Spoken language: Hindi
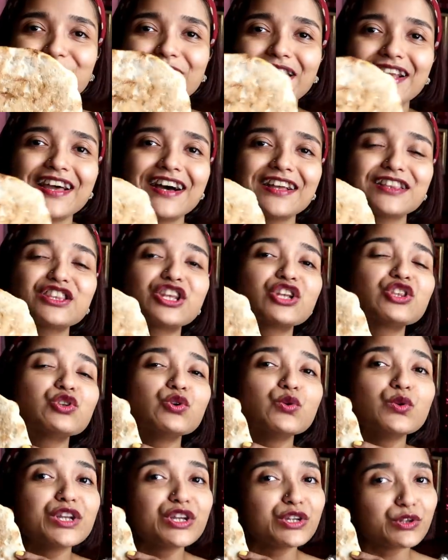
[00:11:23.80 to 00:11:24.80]
कल वाला
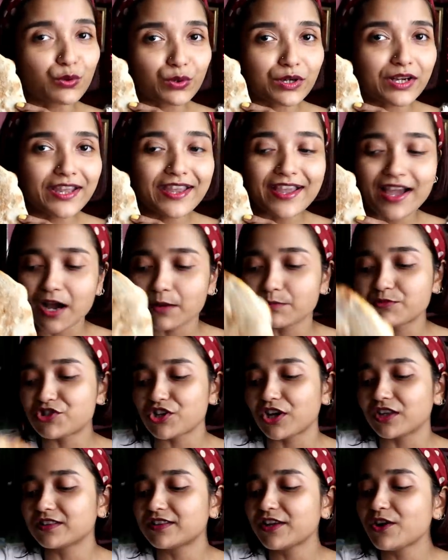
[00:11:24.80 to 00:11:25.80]
तंदूरी रोटी आप
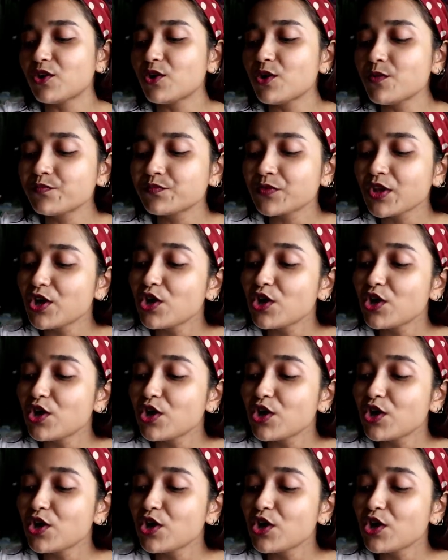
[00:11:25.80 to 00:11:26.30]
जानते हो